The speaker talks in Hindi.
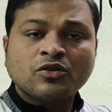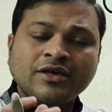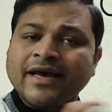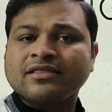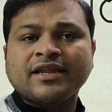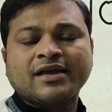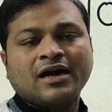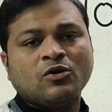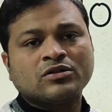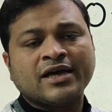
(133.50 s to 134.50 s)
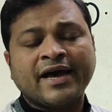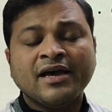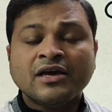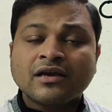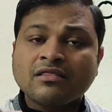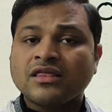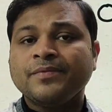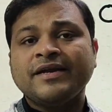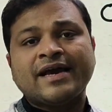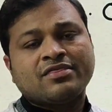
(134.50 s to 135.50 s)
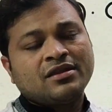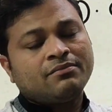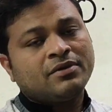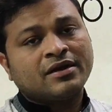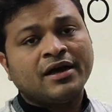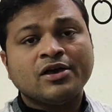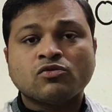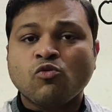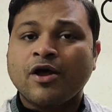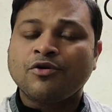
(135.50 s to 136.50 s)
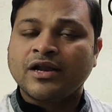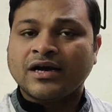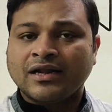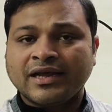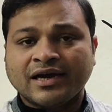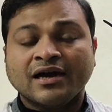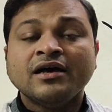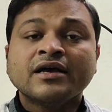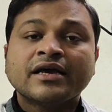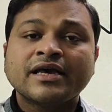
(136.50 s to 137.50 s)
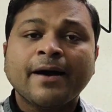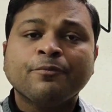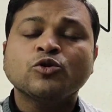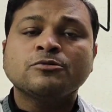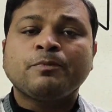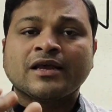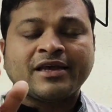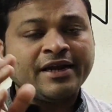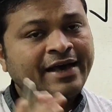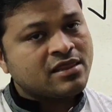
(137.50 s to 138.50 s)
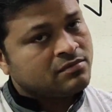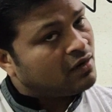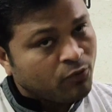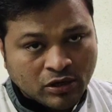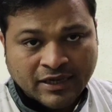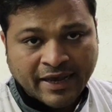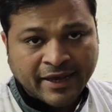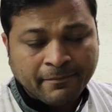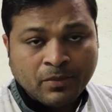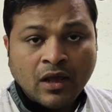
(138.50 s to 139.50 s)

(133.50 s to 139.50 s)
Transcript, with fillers: तो ये तरीका होता है किसी भी डेसी नंबर का स्क्वायर रूट निकालने का कि आप कुछ पल के लिए डेसिमल भूल जाइए